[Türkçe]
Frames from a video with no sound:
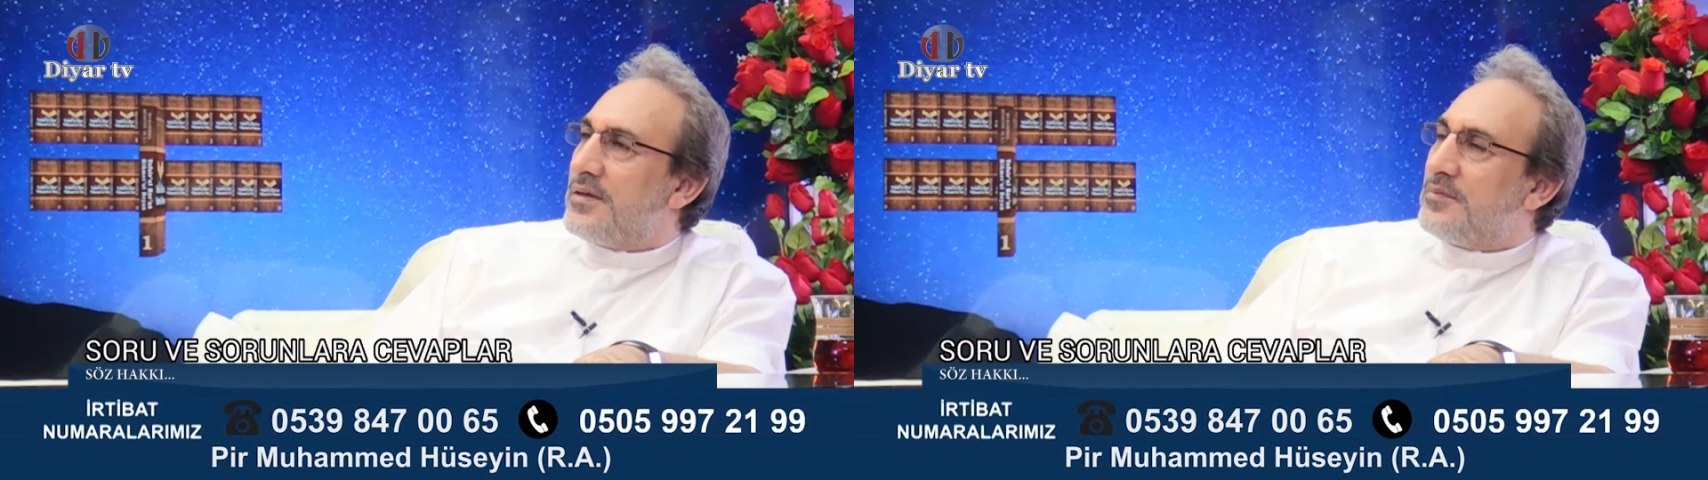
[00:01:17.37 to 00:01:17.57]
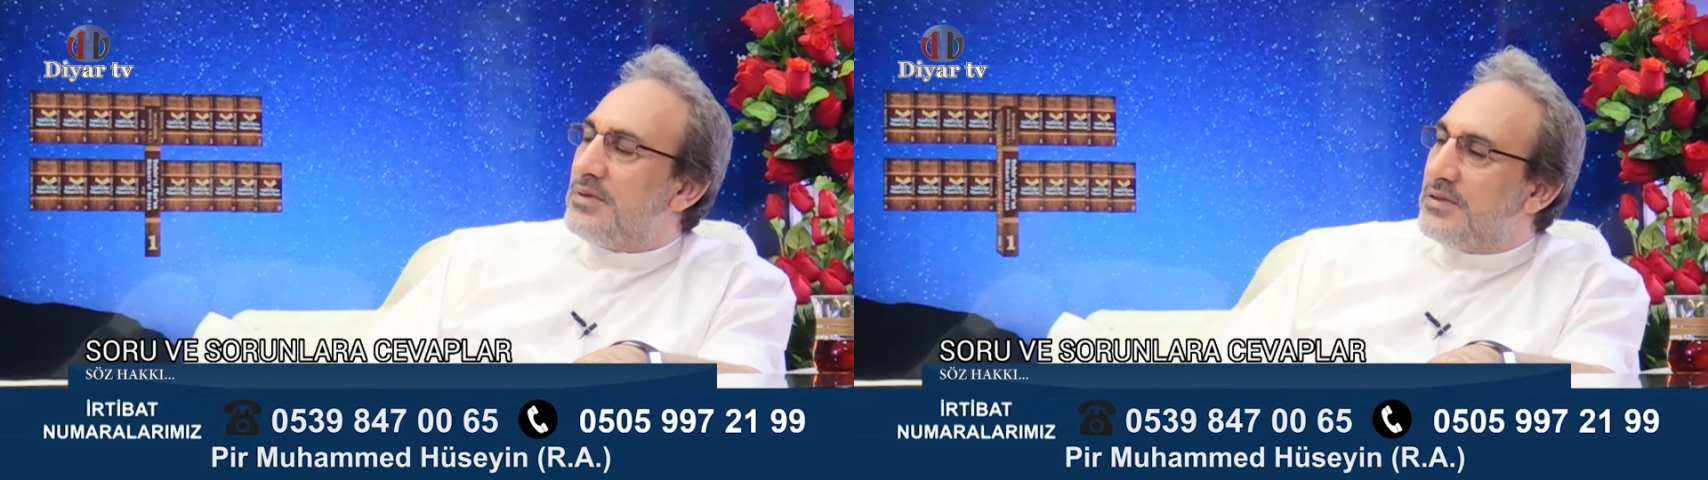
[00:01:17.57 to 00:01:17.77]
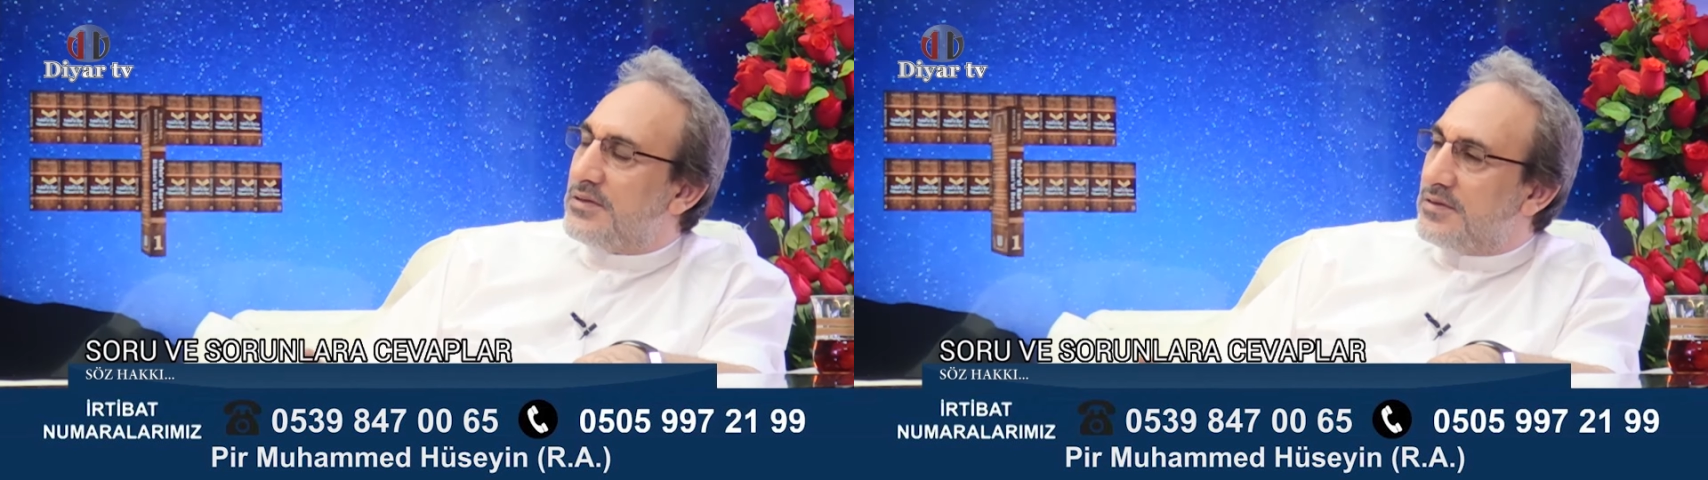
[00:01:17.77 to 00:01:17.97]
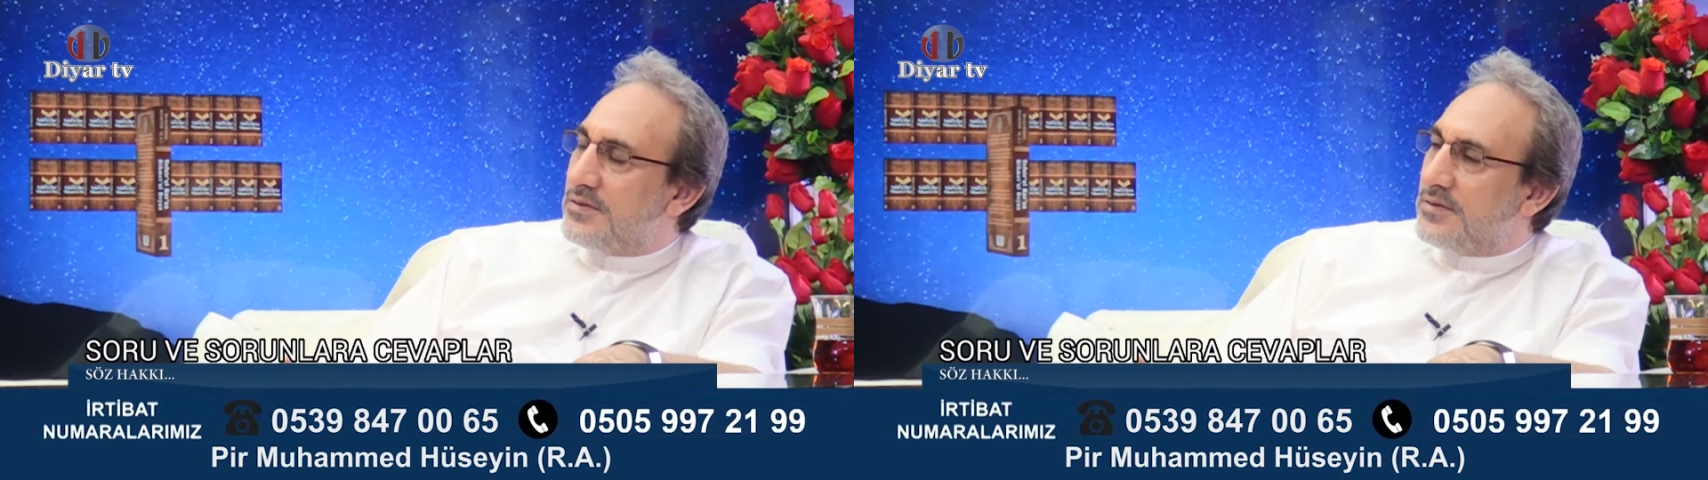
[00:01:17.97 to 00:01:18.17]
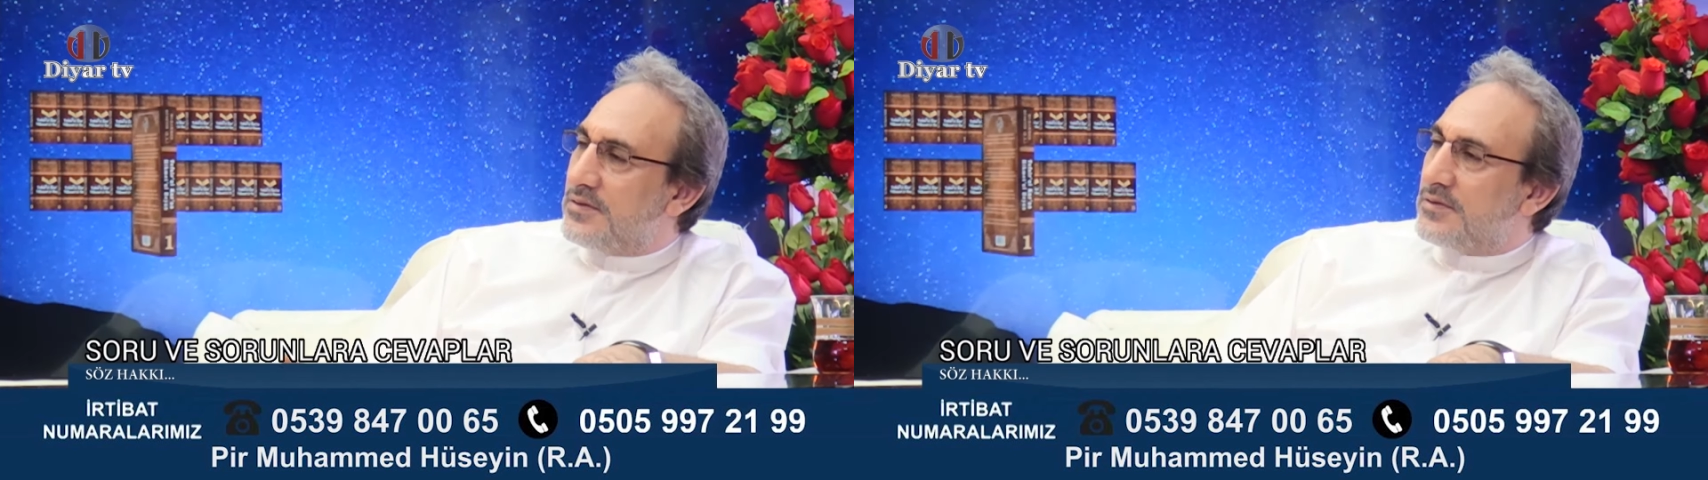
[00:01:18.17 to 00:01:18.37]
Biri
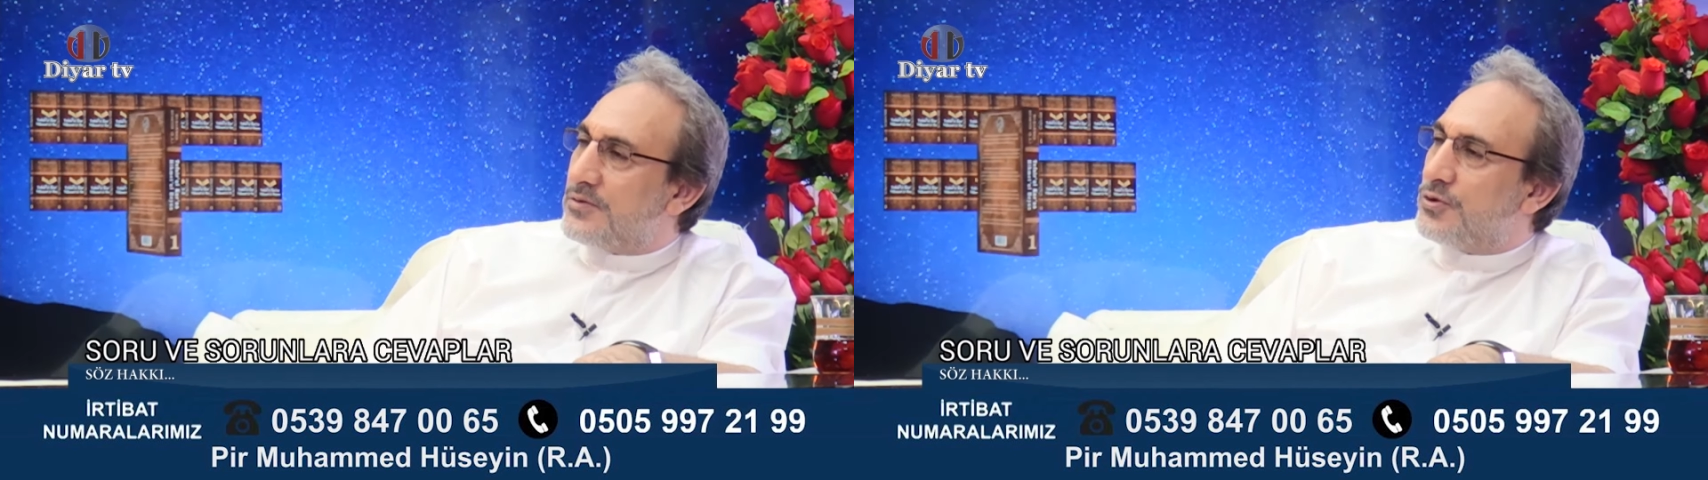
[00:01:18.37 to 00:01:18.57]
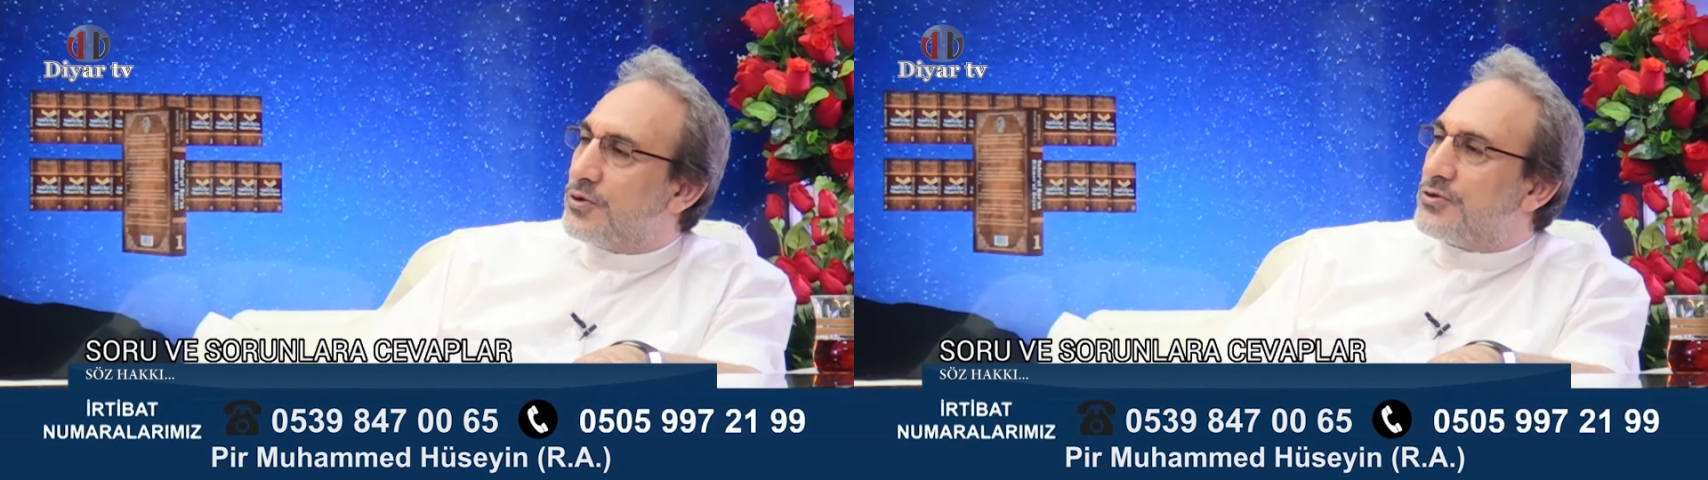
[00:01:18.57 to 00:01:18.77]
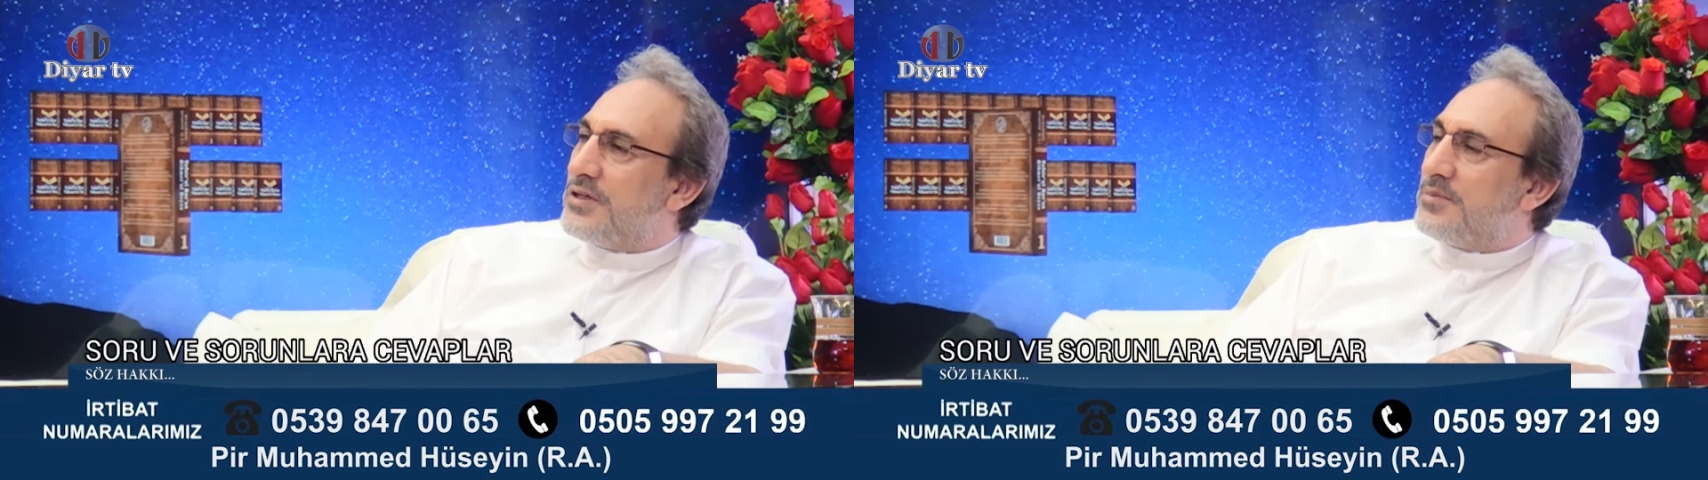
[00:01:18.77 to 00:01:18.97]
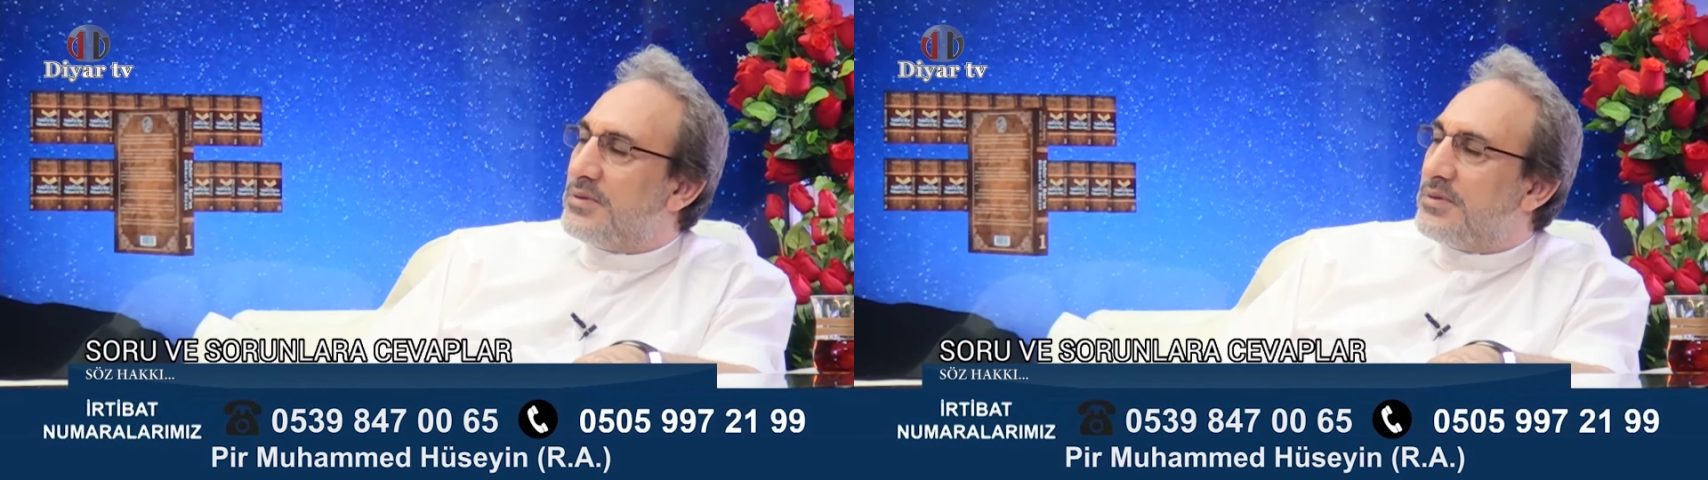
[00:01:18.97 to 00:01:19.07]
Türkçe,